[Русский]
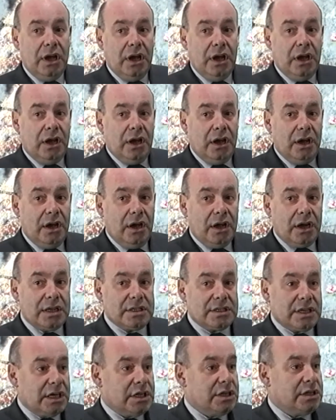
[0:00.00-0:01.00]

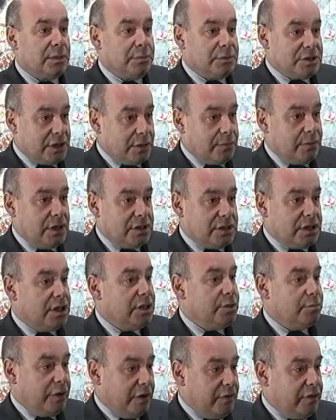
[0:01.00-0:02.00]
расскажет об
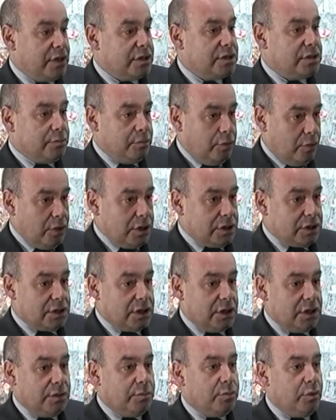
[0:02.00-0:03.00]
Азербайджане, поверьте,
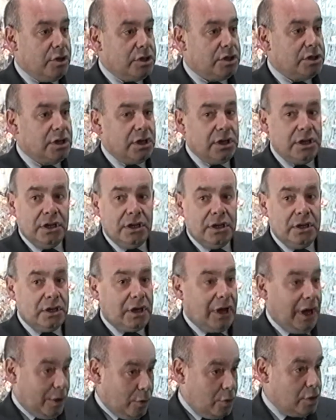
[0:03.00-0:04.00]
больше и больше
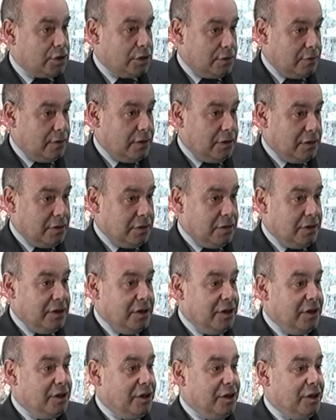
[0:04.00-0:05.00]
хорошего,
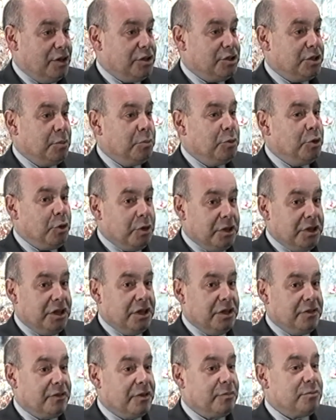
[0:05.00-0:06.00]
чем
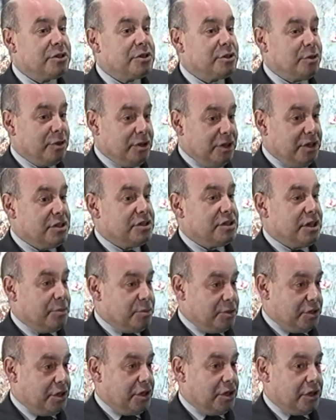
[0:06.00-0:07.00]
многие информационные
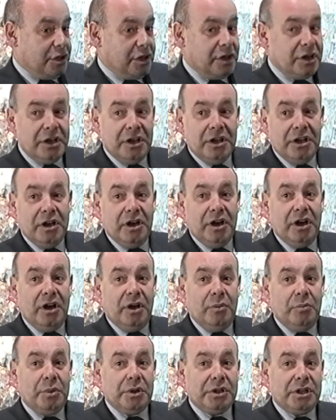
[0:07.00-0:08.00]
сообщения.
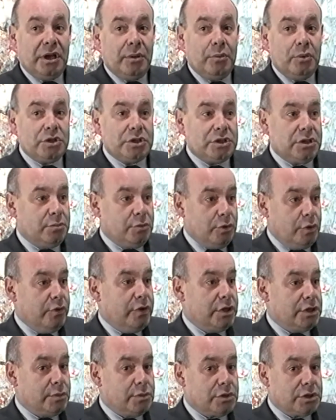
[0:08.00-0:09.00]
А, потому что мы
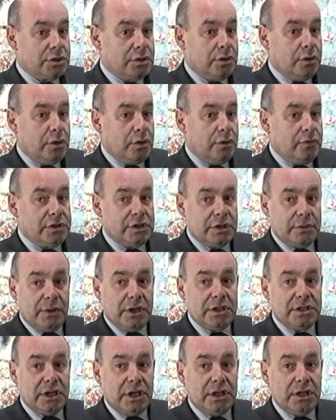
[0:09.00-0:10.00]
увидим, что в
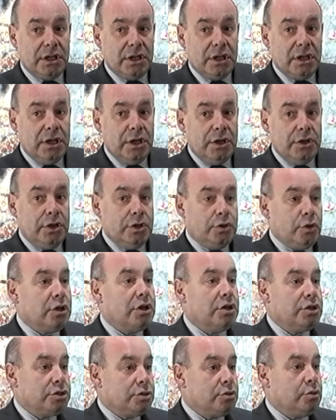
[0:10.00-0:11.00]
Азербайджане не
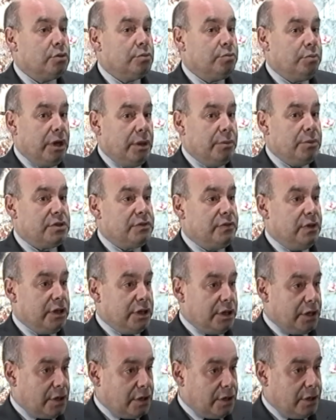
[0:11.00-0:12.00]
только чтут память великих